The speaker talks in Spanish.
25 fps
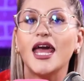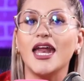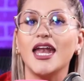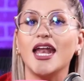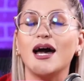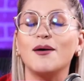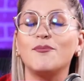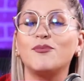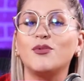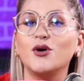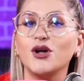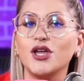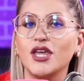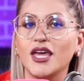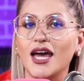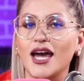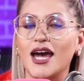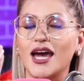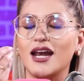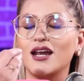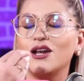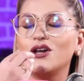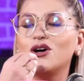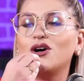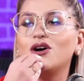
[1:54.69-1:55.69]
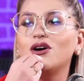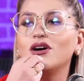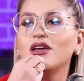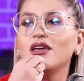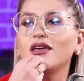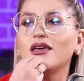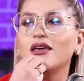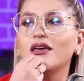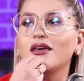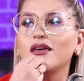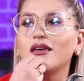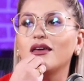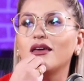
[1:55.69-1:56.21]
En apoyarlo
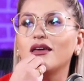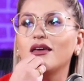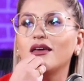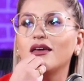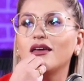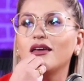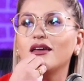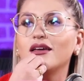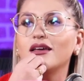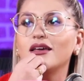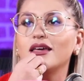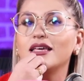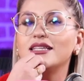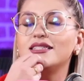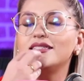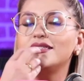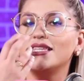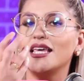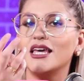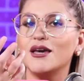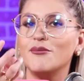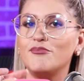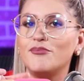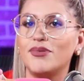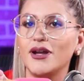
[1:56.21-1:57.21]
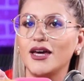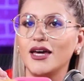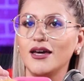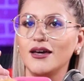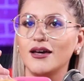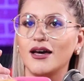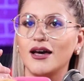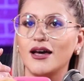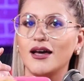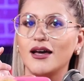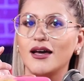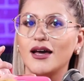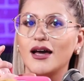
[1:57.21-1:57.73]
y, y siempre
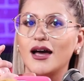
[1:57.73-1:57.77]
